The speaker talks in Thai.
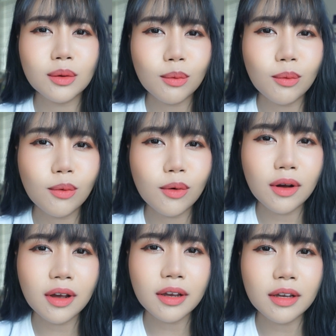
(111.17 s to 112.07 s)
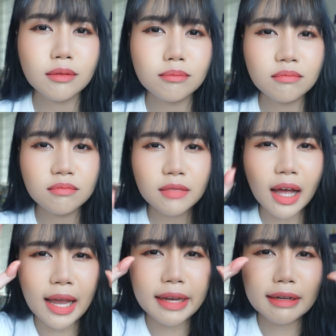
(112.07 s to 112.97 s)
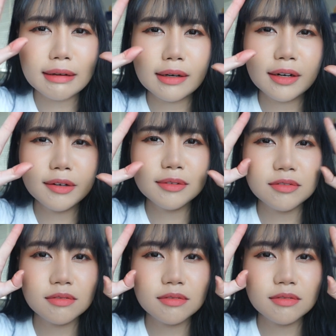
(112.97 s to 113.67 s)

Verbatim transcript: ด้วยไอ้เลิฟ